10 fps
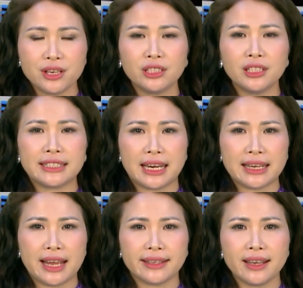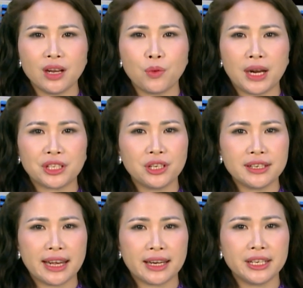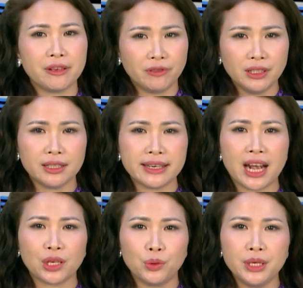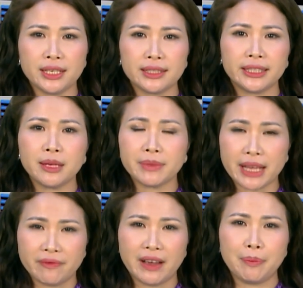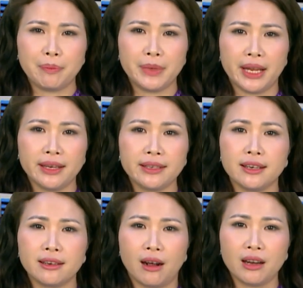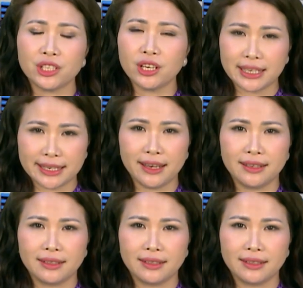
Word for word: Trước thực trạng này, các cơ quan chức năng địa phương đang nỗ lực tìm giải pháp để gỡ khó cho người dân.